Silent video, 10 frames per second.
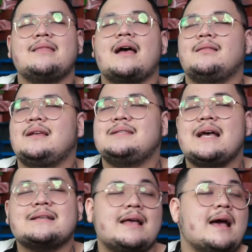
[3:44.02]
taktik
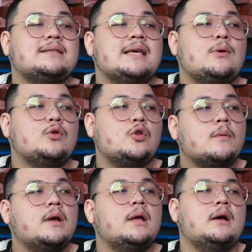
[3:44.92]
jaksa aja
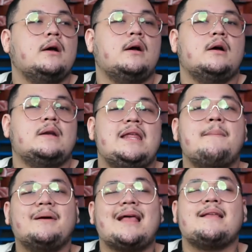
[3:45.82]
untuk uh, dia
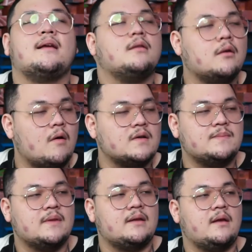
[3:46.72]
bertanya gitu loh
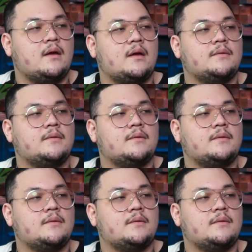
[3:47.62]
sebenarnya. Oh,